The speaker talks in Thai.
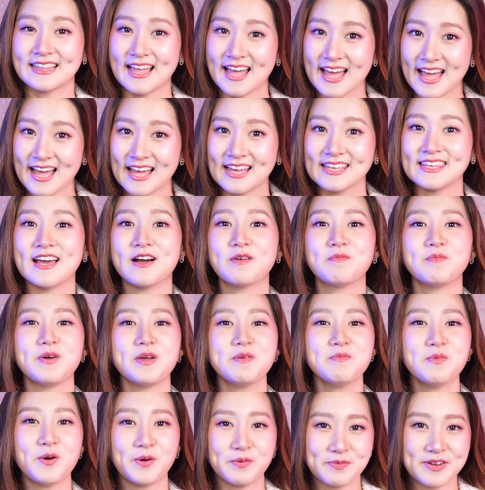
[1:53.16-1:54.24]
แต่ยัง
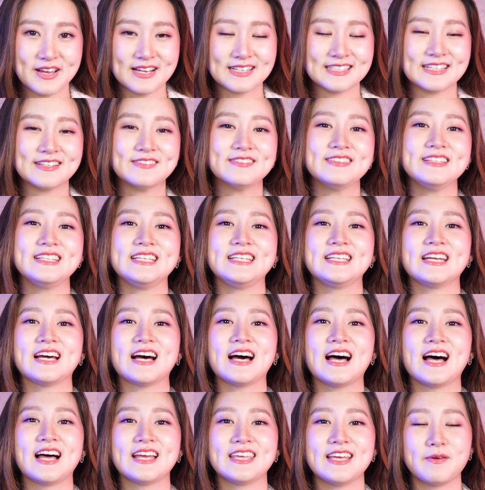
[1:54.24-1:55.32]
ไม่หมดเพียงเท่านี้
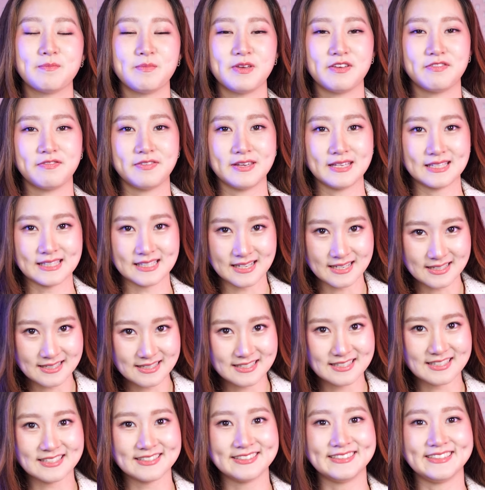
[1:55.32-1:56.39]
นะคะยังมีฟีเจอร์
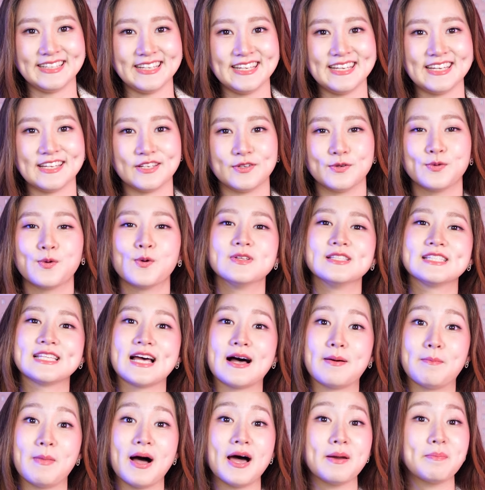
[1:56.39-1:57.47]
อื่นๆอีกทุกคน
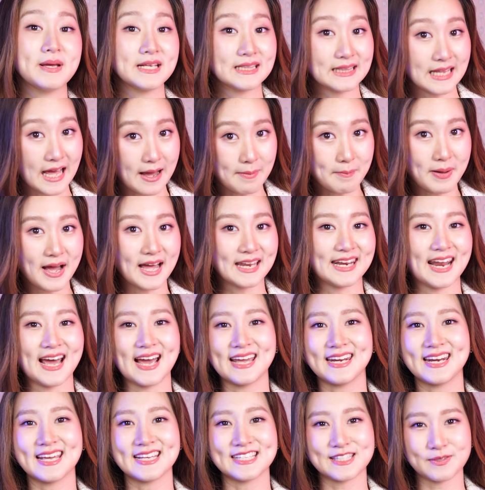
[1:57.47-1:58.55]
สามารถไปตามอ่าน
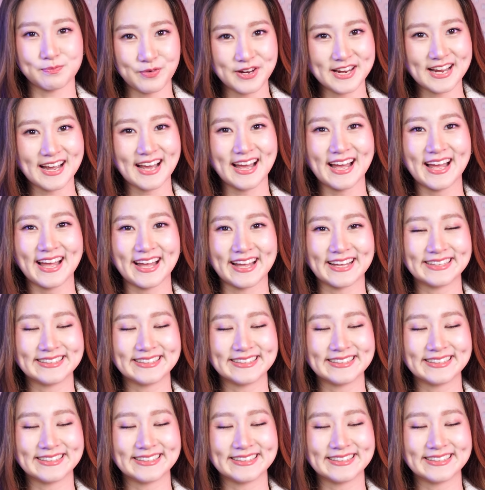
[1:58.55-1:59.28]
ได้ใน Spring ค่ะ